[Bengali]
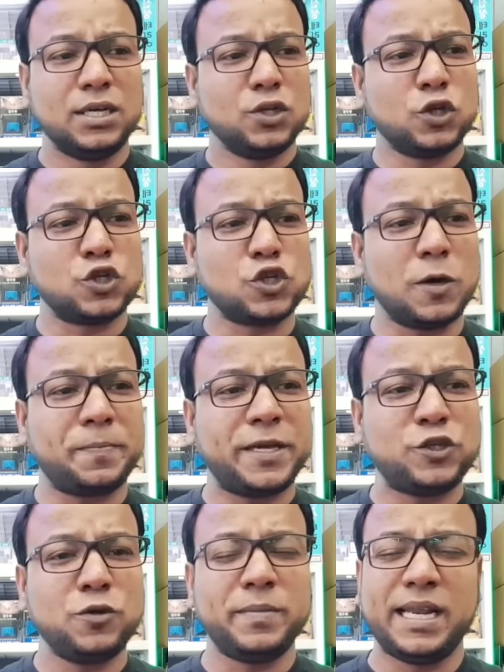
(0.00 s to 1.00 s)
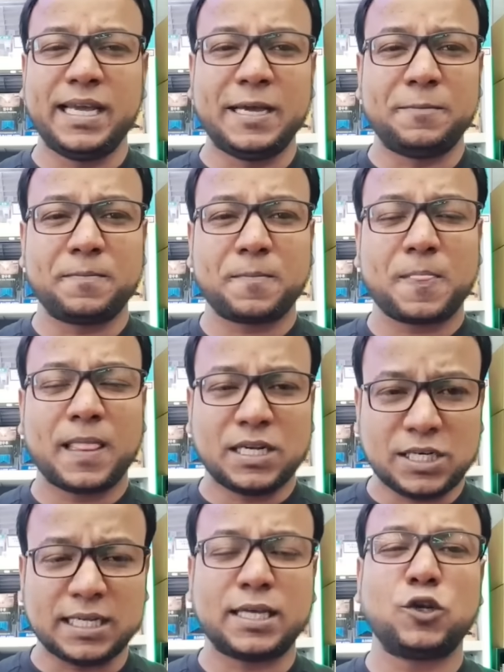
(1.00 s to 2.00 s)
তো সব কিছু মিলিয়ে
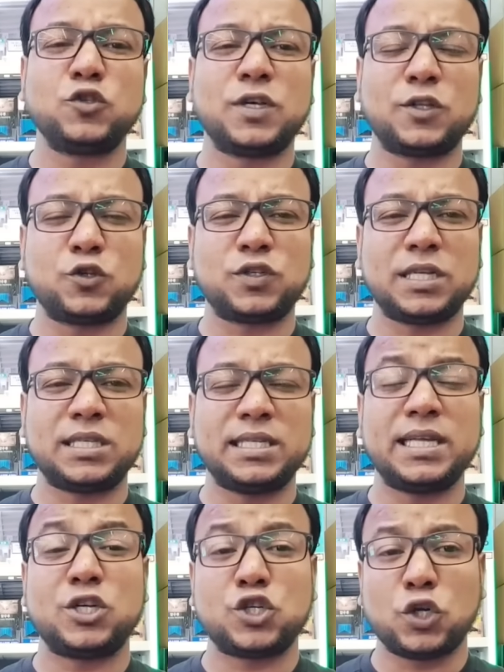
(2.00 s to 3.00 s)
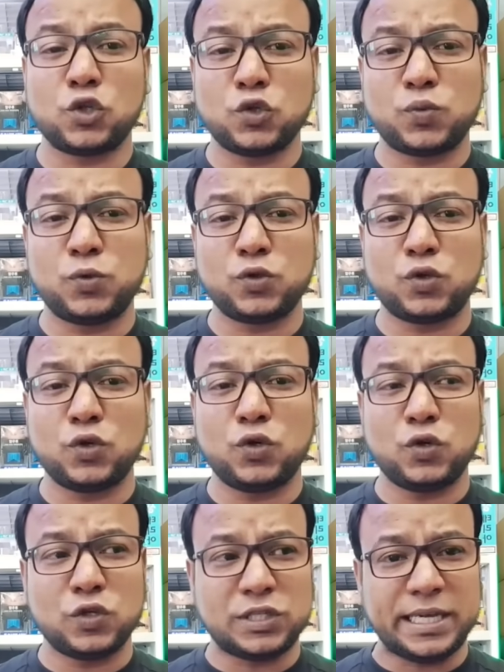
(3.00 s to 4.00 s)
সাধারণ ছাত্রছাত্রীদের স্বতঃস্ফূর্ত
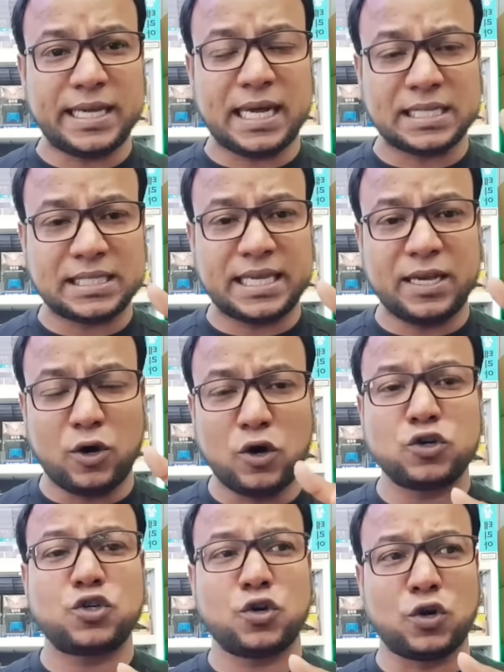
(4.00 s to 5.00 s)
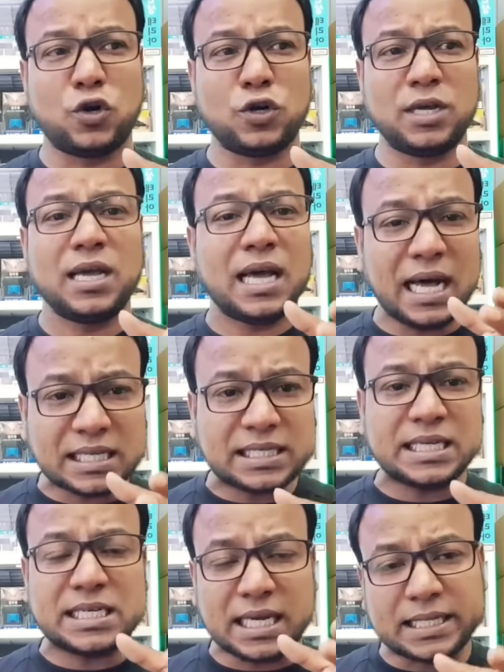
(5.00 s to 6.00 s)
যে আজকে অংশগ্রহণ
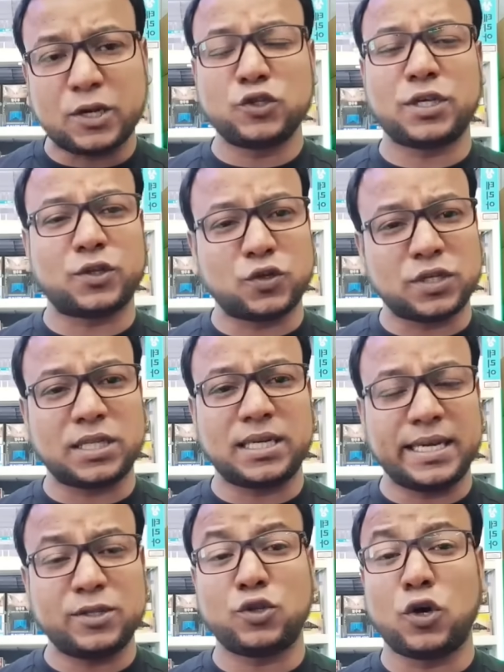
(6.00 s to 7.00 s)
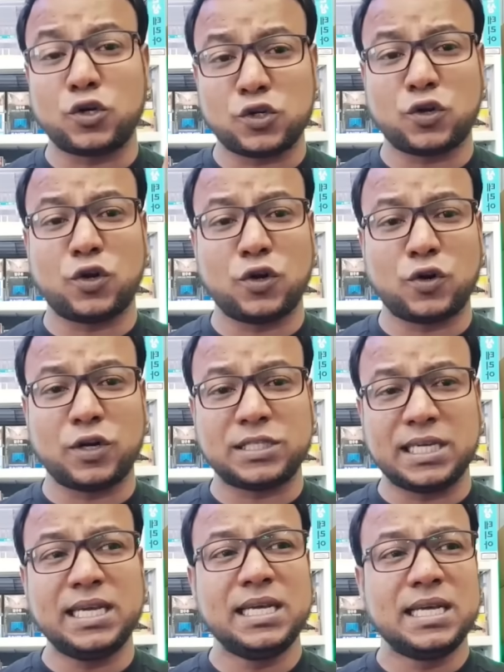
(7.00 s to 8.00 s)
আজকে সাধারণ ছাত্রছাত্রীরা কিন্তু অংশগ্রহণ
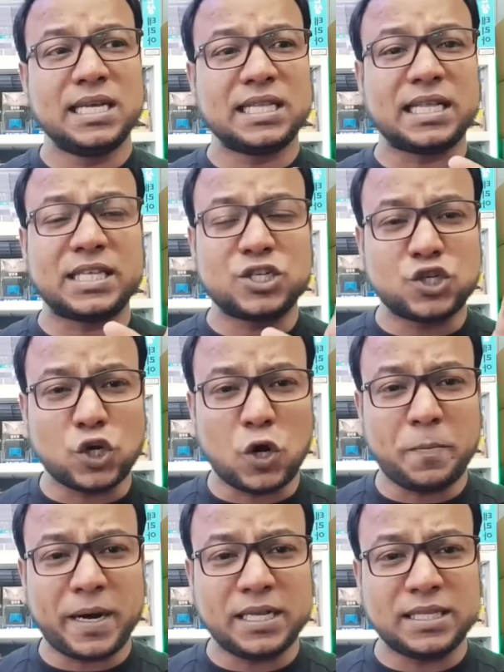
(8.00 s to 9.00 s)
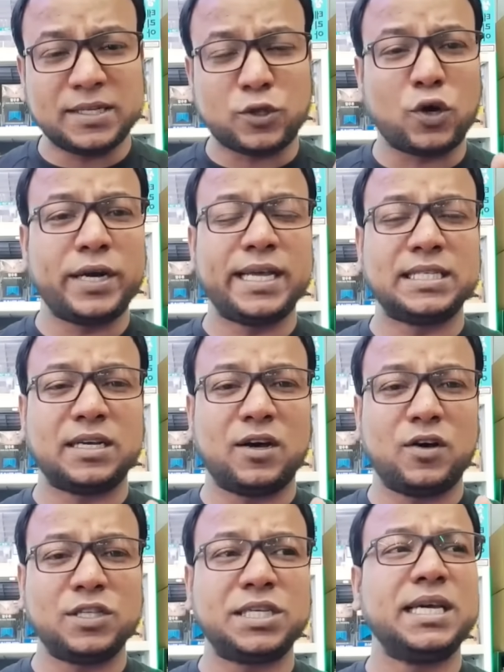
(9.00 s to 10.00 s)
করেছে তাদের সহপাঠীদের ধরে নিয়ে
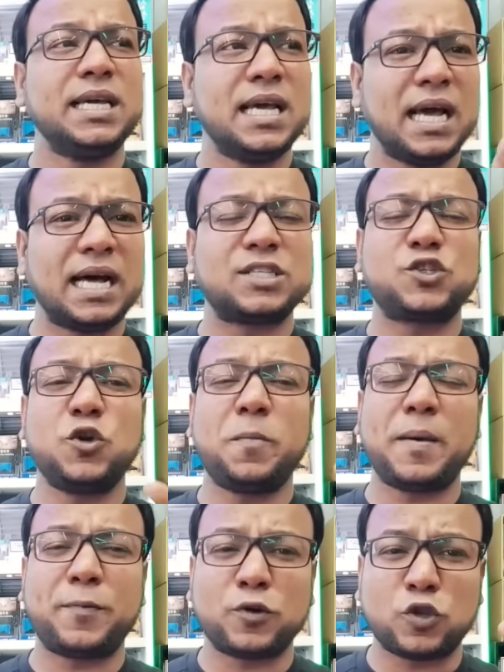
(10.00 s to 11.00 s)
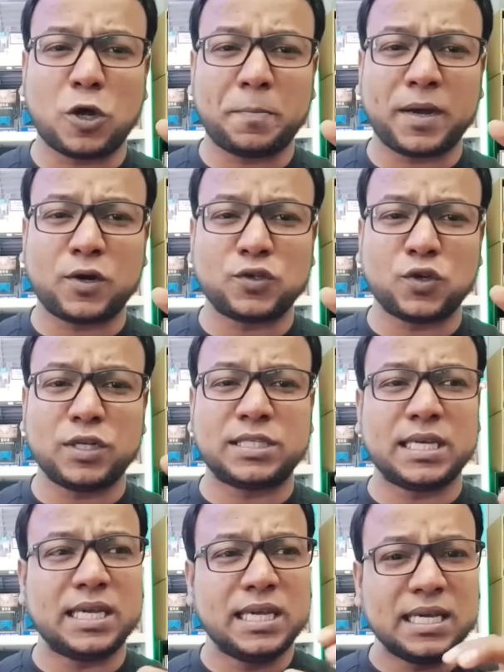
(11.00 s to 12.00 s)
যাওয়া হয়েছে আজকেও ব্যাপক ধরপাকড়
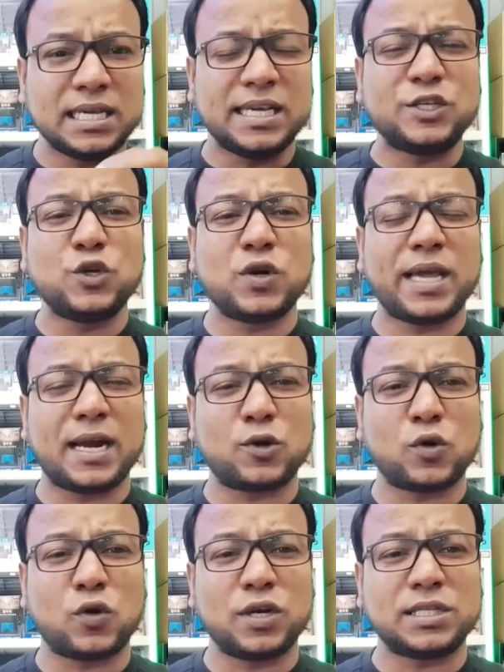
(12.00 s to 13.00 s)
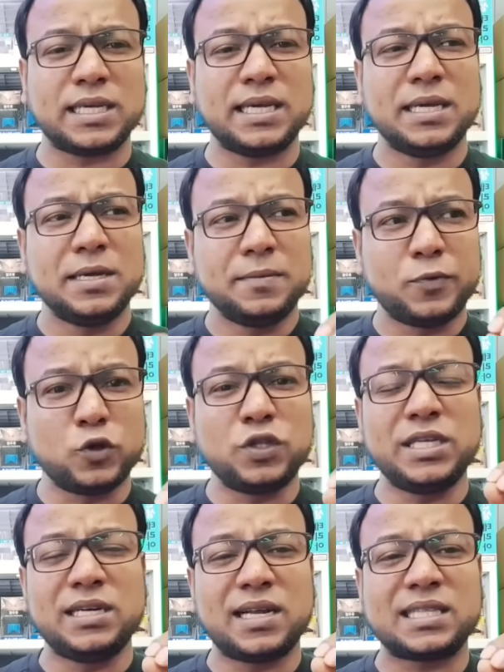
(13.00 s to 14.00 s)
চলেছে কিশোরকে আটক করেছে
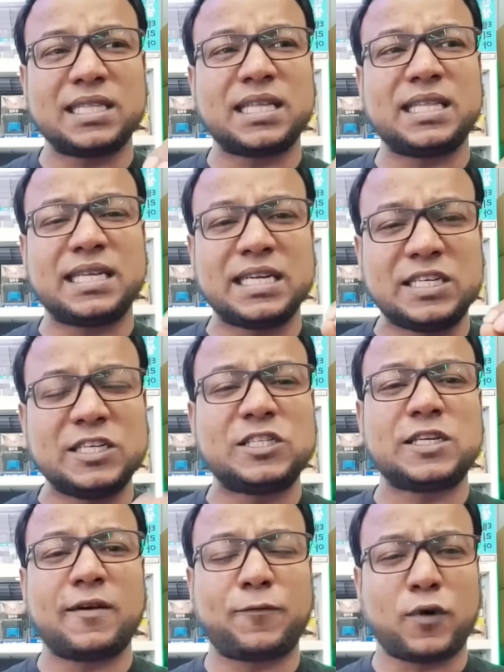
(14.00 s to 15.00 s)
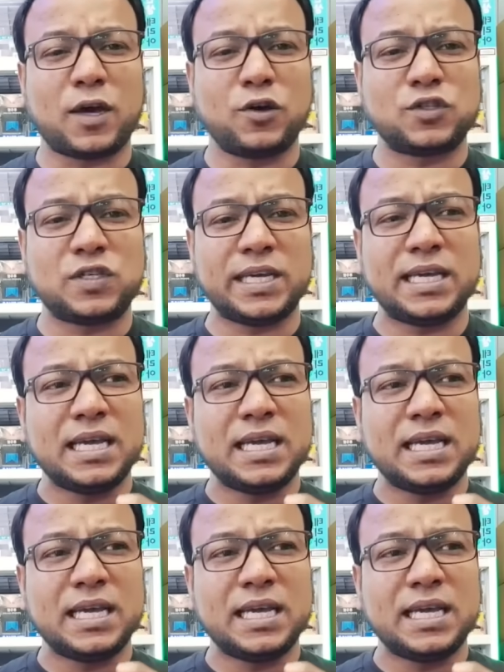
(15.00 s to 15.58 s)
প্রতিদিন রাতে তাদেরকে ডিস্টার্ব করা হচ্ছে